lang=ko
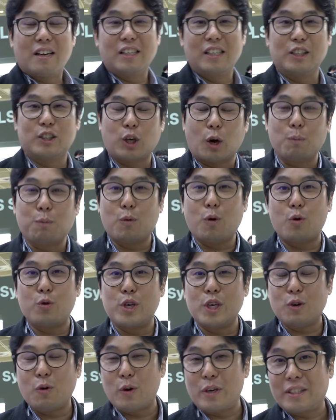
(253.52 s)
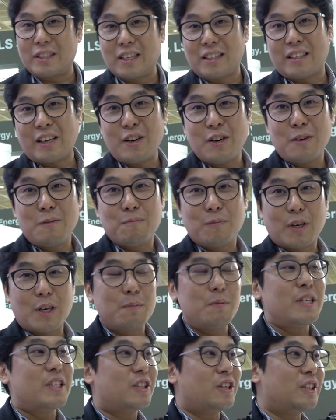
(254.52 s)
그 접고 휘고 있잖아요.
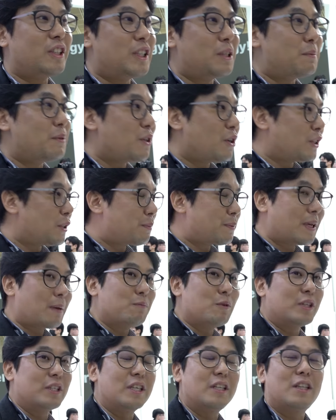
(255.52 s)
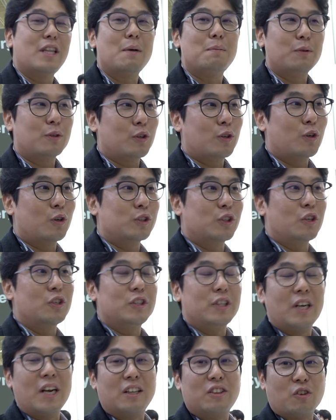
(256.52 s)
그럼 2012년, 13년 이때부터
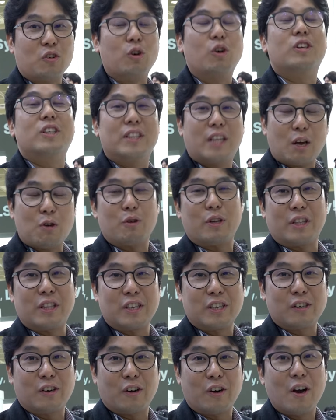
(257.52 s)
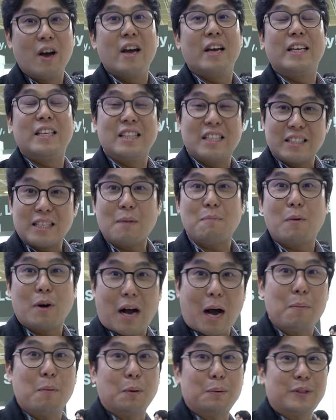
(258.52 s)
전시해놨던 거 그대로 있는 거 있는지 한번
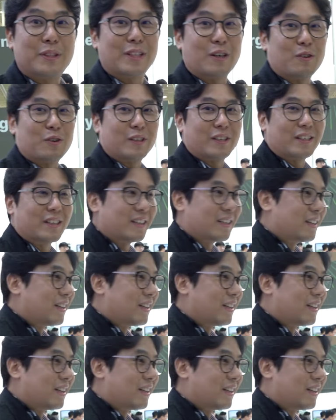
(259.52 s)
가봅시다 우리.